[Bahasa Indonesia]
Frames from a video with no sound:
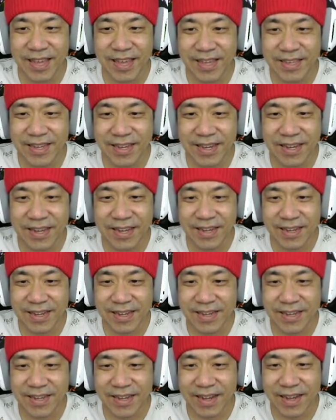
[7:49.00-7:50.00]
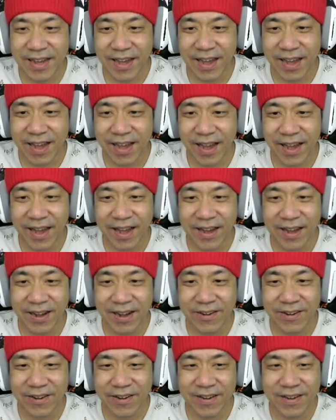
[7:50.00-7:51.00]
ya.
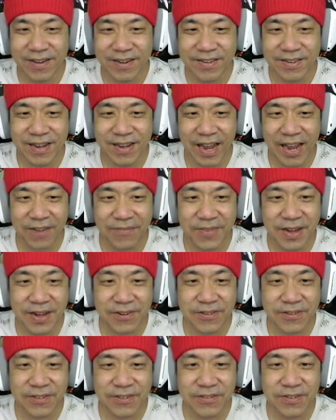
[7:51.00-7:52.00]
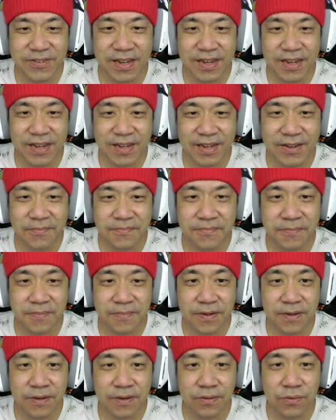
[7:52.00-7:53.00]
Ah, udah lama gue juga.
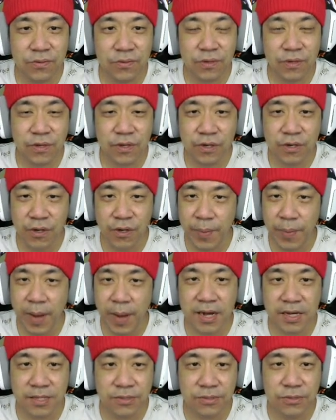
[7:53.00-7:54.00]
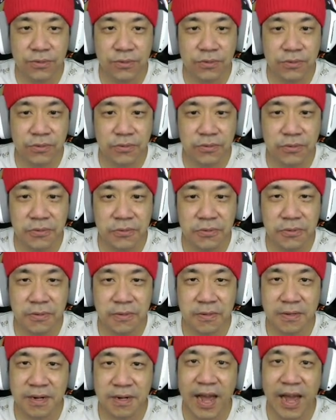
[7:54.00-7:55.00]
Oh, ini gede banget loh
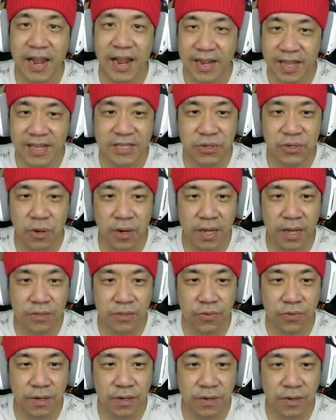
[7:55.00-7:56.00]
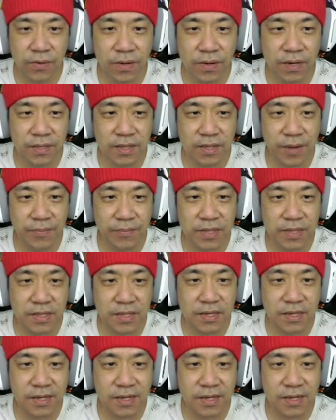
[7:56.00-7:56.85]
kalah sekolahan gue gue jamin deh ya